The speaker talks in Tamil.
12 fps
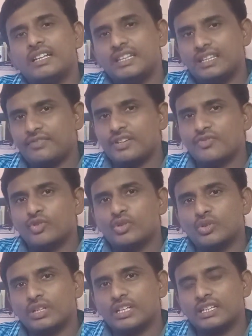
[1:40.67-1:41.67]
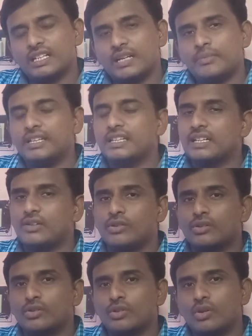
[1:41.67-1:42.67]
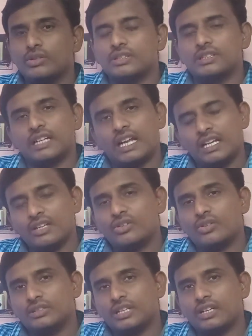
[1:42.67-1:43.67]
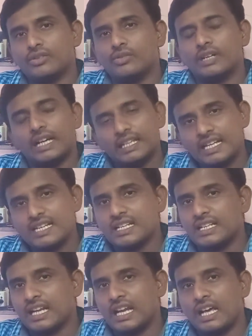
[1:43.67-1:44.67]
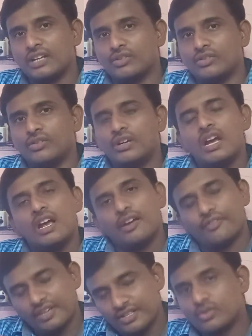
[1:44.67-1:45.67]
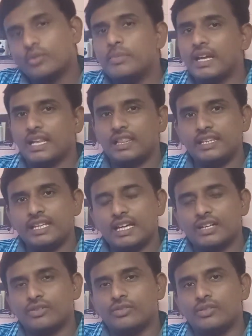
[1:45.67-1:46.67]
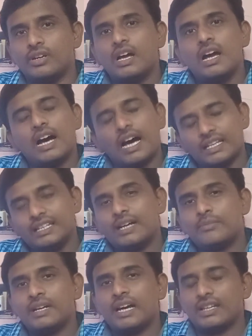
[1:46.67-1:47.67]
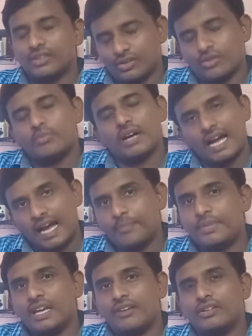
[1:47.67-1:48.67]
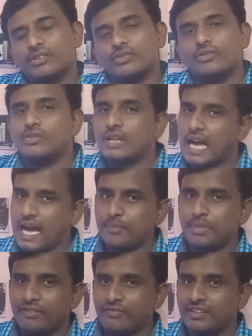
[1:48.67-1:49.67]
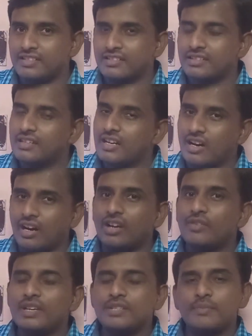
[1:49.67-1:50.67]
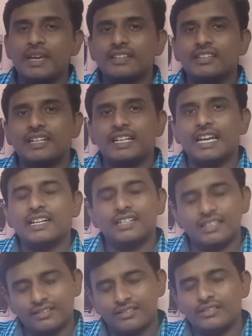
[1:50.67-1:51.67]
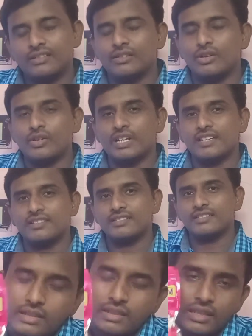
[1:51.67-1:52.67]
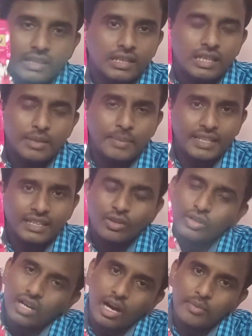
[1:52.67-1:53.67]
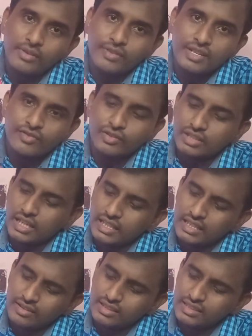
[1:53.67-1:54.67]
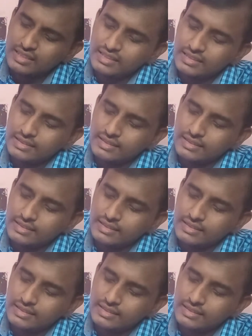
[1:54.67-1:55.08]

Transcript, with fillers: இந்த ஃபிஷ் ஃபுட் கொடுக்கறதுனால பார்த்திங்கன்னா ஒரு க்ரோத் நல்ல க்ரோத்தாக இருக்கும் கலரேஷன் நல்லாயிருக்கும் ஃபிஷ் ரொம்ப ஹெல்த்தியாக இருக்கும் அது இல்லாமல் அதுக்கு ரொம்ப ஹாப்பியாகவும் இருக்கும் ஹாப்பி ஃபிஷ் ஆல்வேஸ் மேக் த டேங்க் க்ளோரியஸ் இது பார்த்தீங்கன்னா ஒரு காமன் ஃபிஷ் ஃபுட் தான் இதில் வந்துட்டு